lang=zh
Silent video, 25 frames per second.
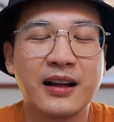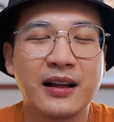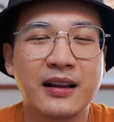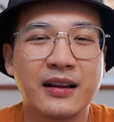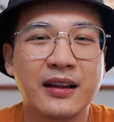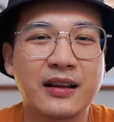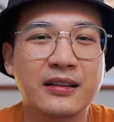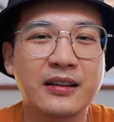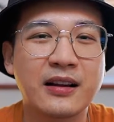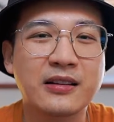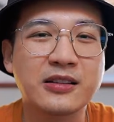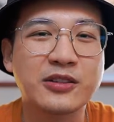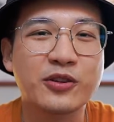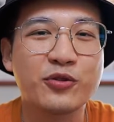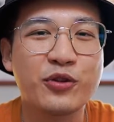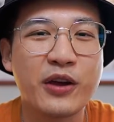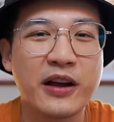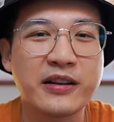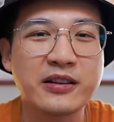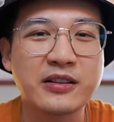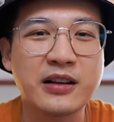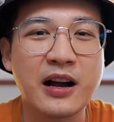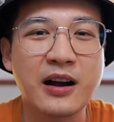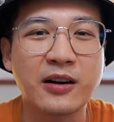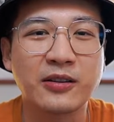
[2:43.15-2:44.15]
那当时
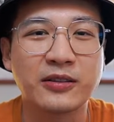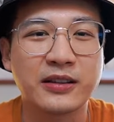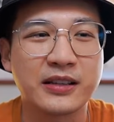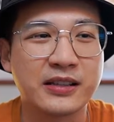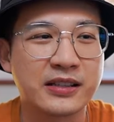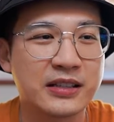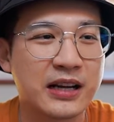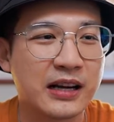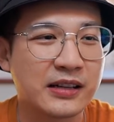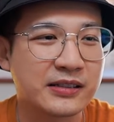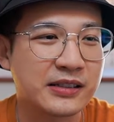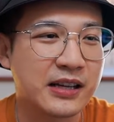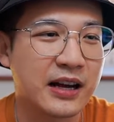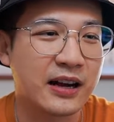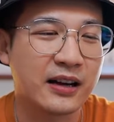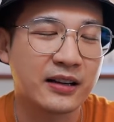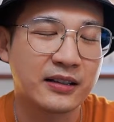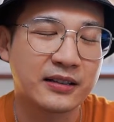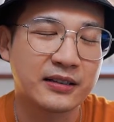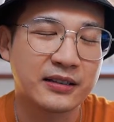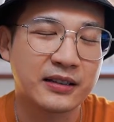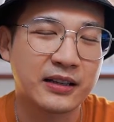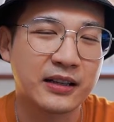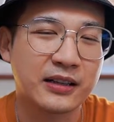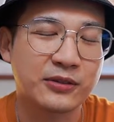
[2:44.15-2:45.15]
袁绍，你想想
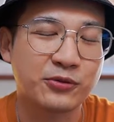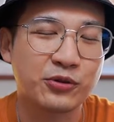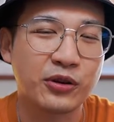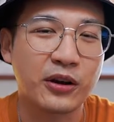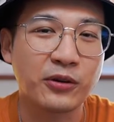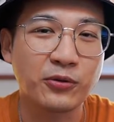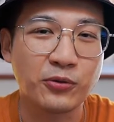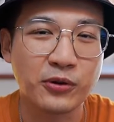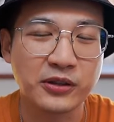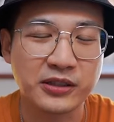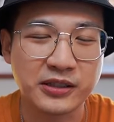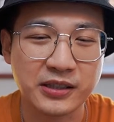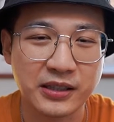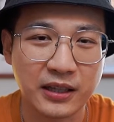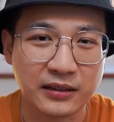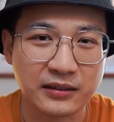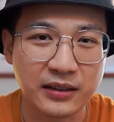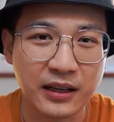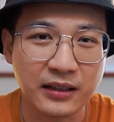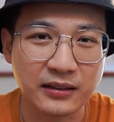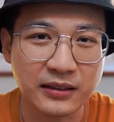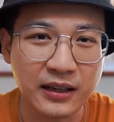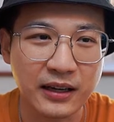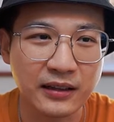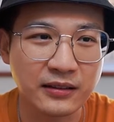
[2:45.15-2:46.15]
啊，全国响
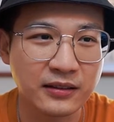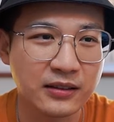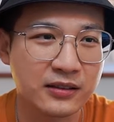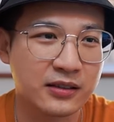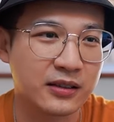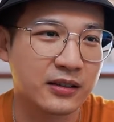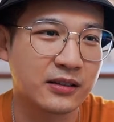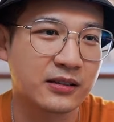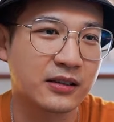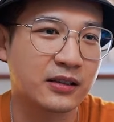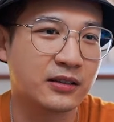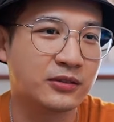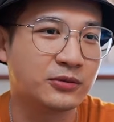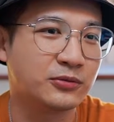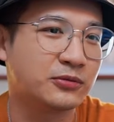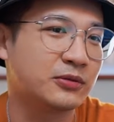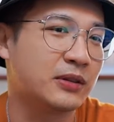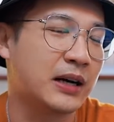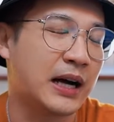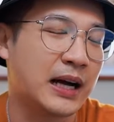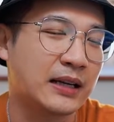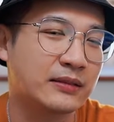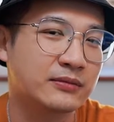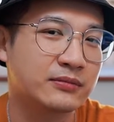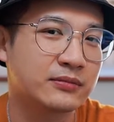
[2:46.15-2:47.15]
当当的这个人物
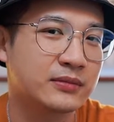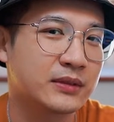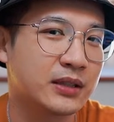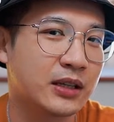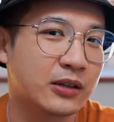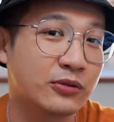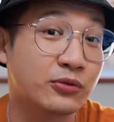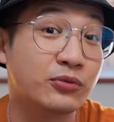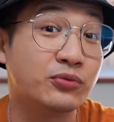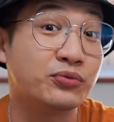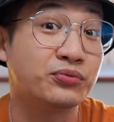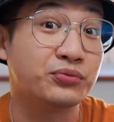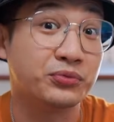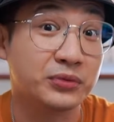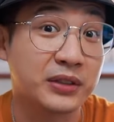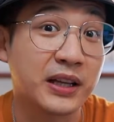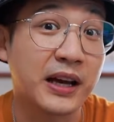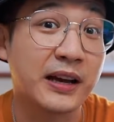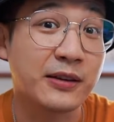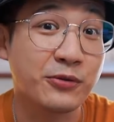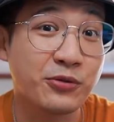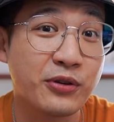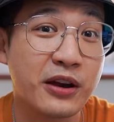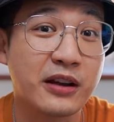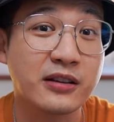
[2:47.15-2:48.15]
啊，啊，汝
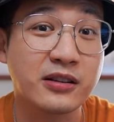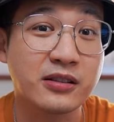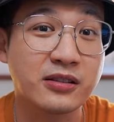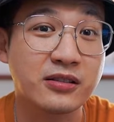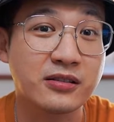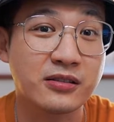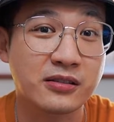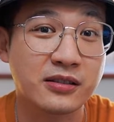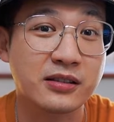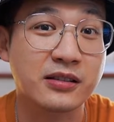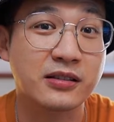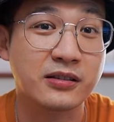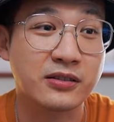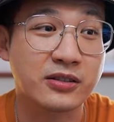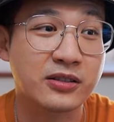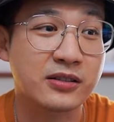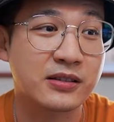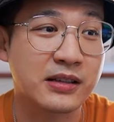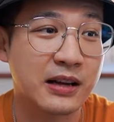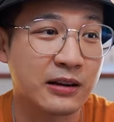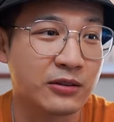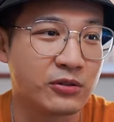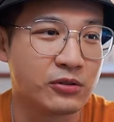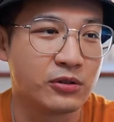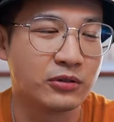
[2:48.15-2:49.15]
南袁氏四世
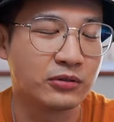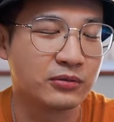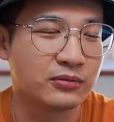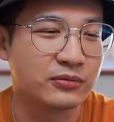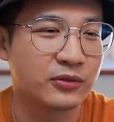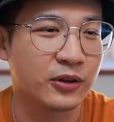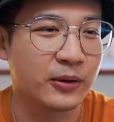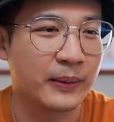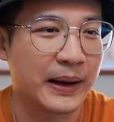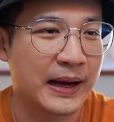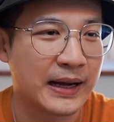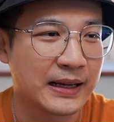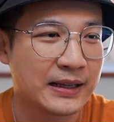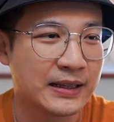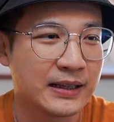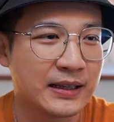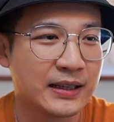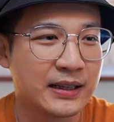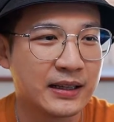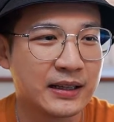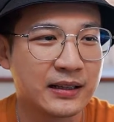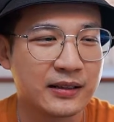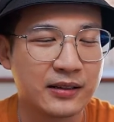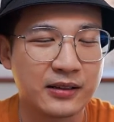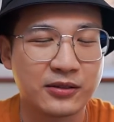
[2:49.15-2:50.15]
三公，对吧？
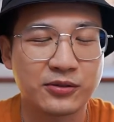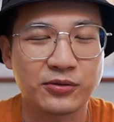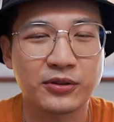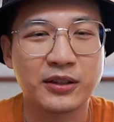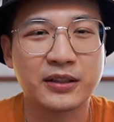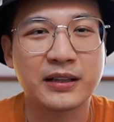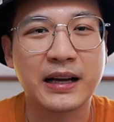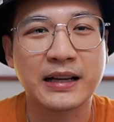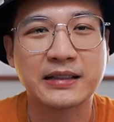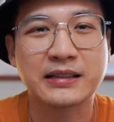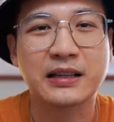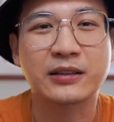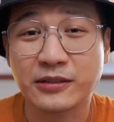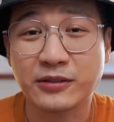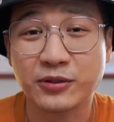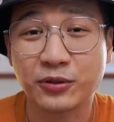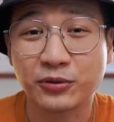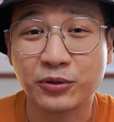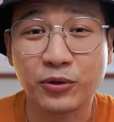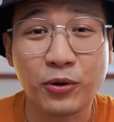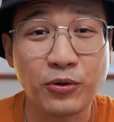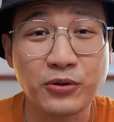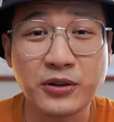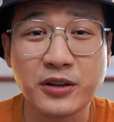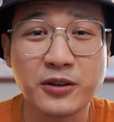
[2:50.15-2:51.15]
呃，所以大家就
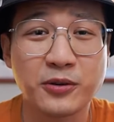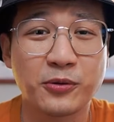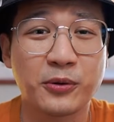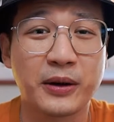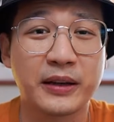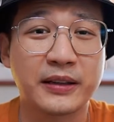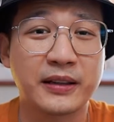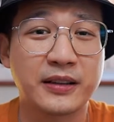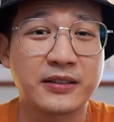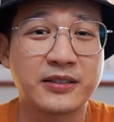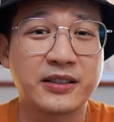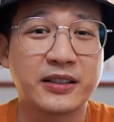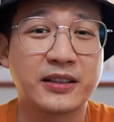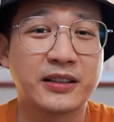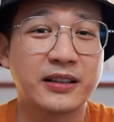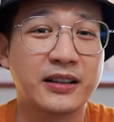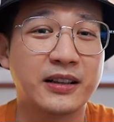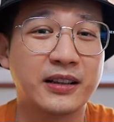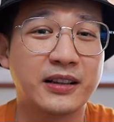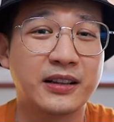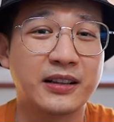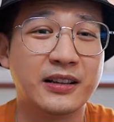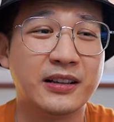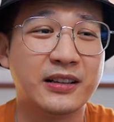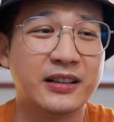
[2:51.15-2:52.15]
都认为呢，这
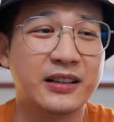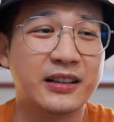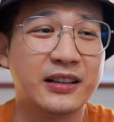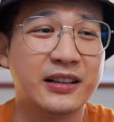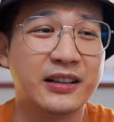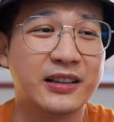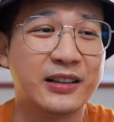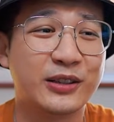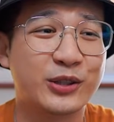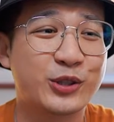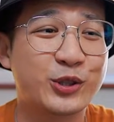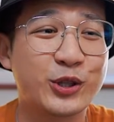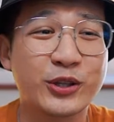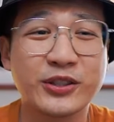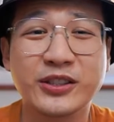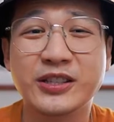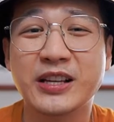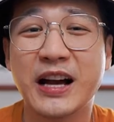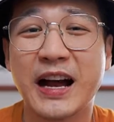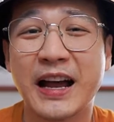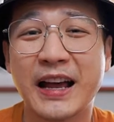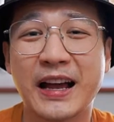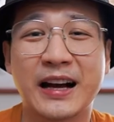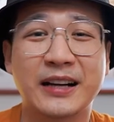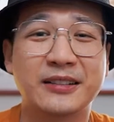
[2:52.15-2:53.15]
个呃甄
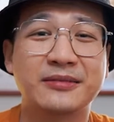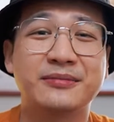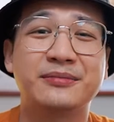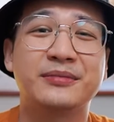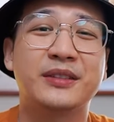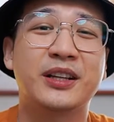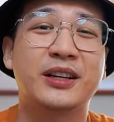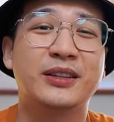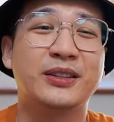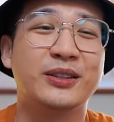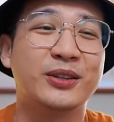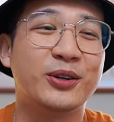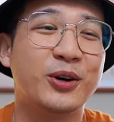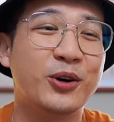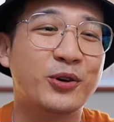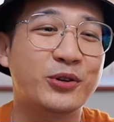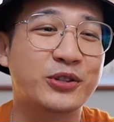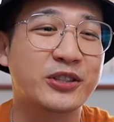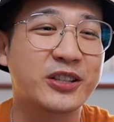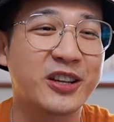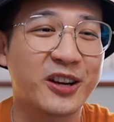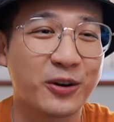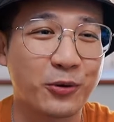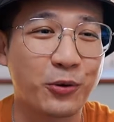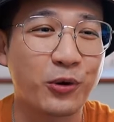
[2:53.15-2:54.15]
家呀，那以后
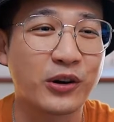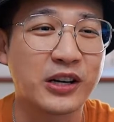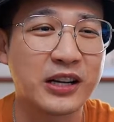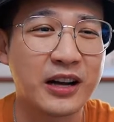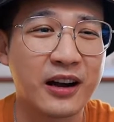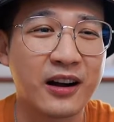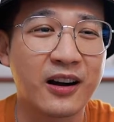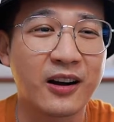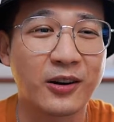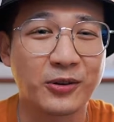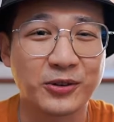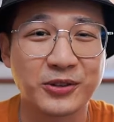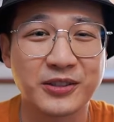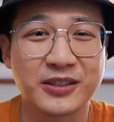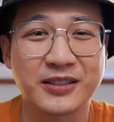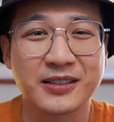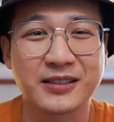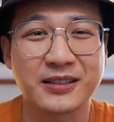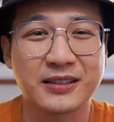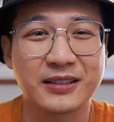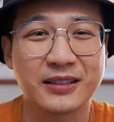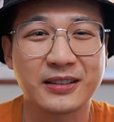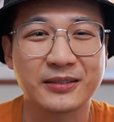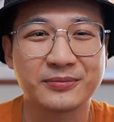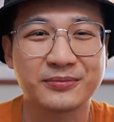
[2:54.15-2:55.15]
是要过上好日
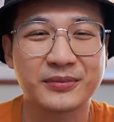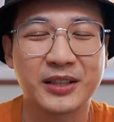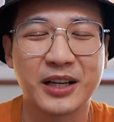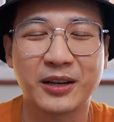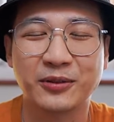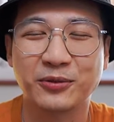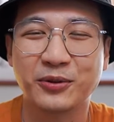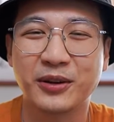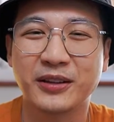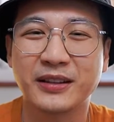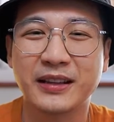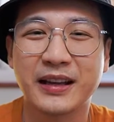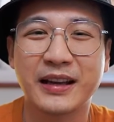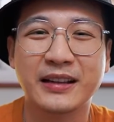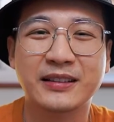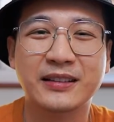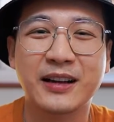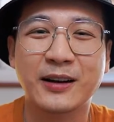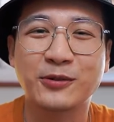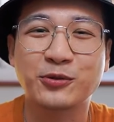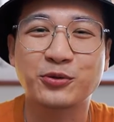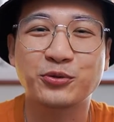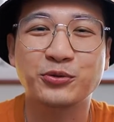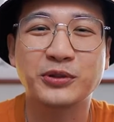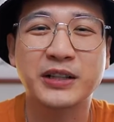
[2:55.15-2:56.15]
子。啊，原来
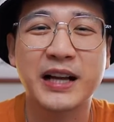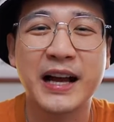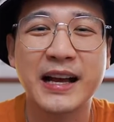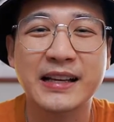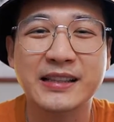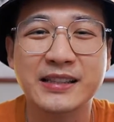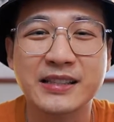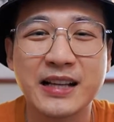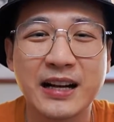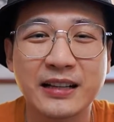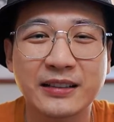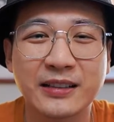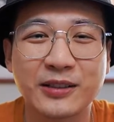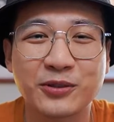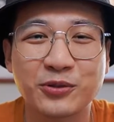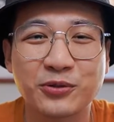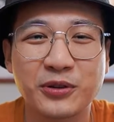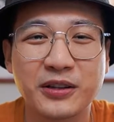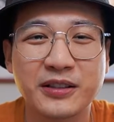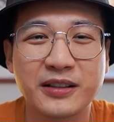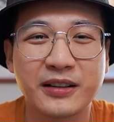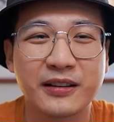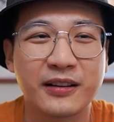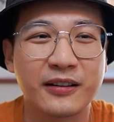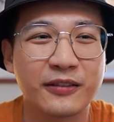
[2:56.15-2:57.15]
当初看相的
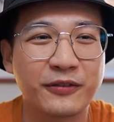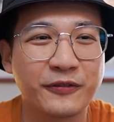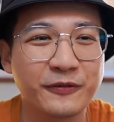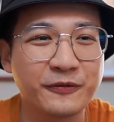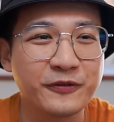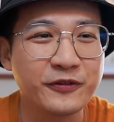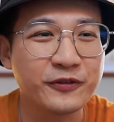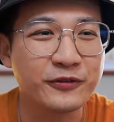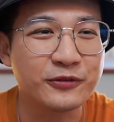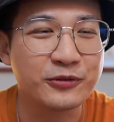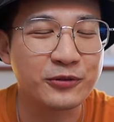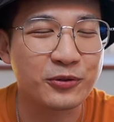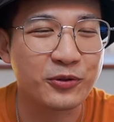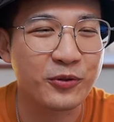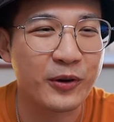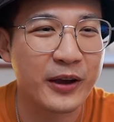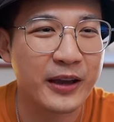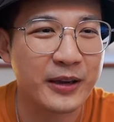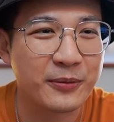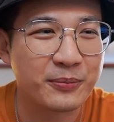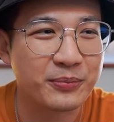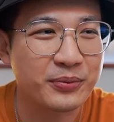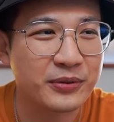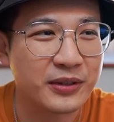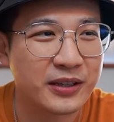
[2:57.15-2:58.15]
说这个富
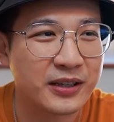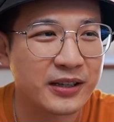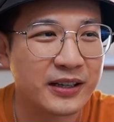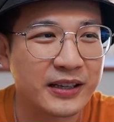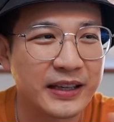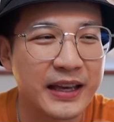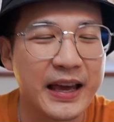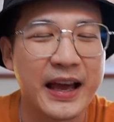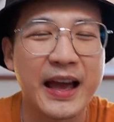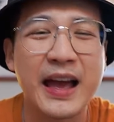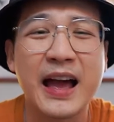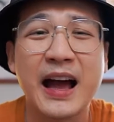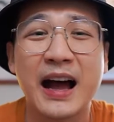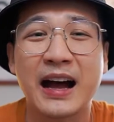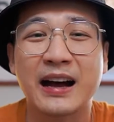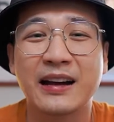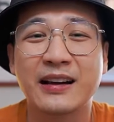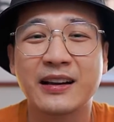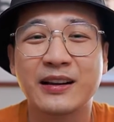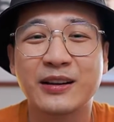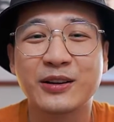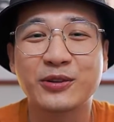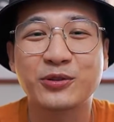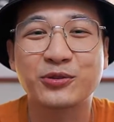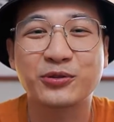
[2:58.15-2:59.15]
贵不可言啊，
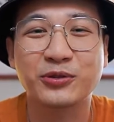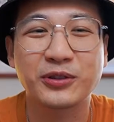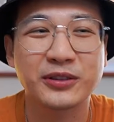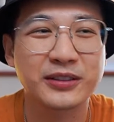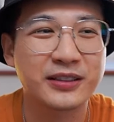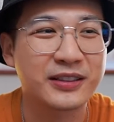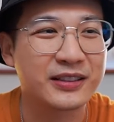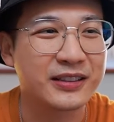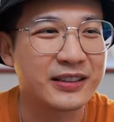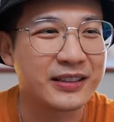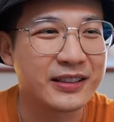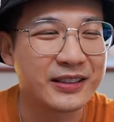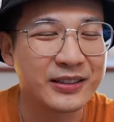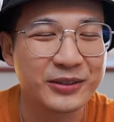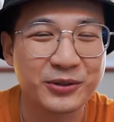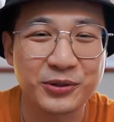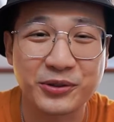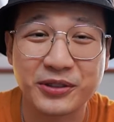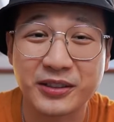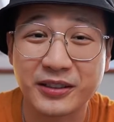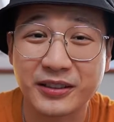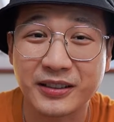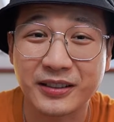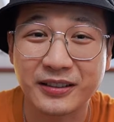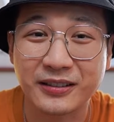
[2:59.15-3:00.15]
说的就
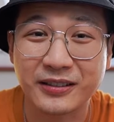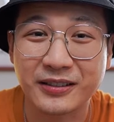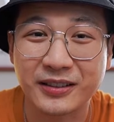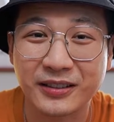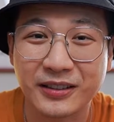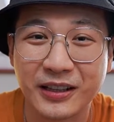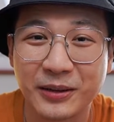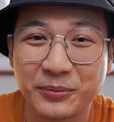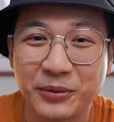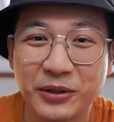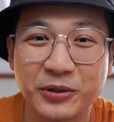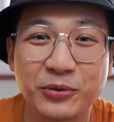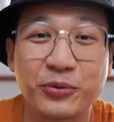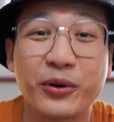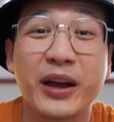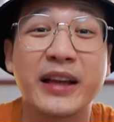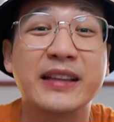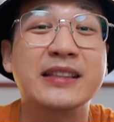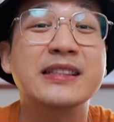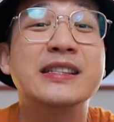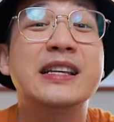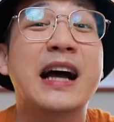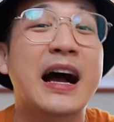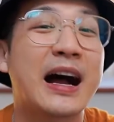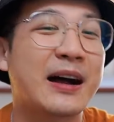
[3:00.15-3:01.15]
是跟着他们
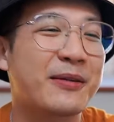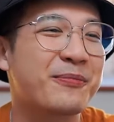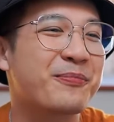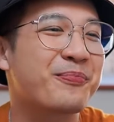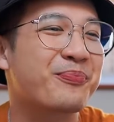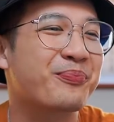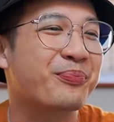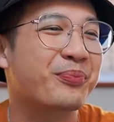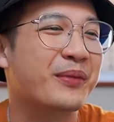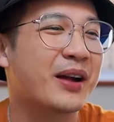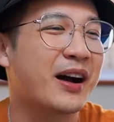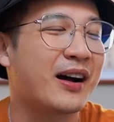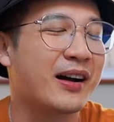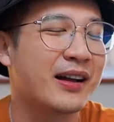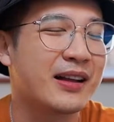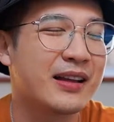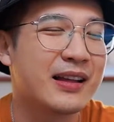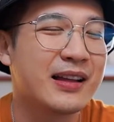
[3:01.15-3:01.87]
袁家啊。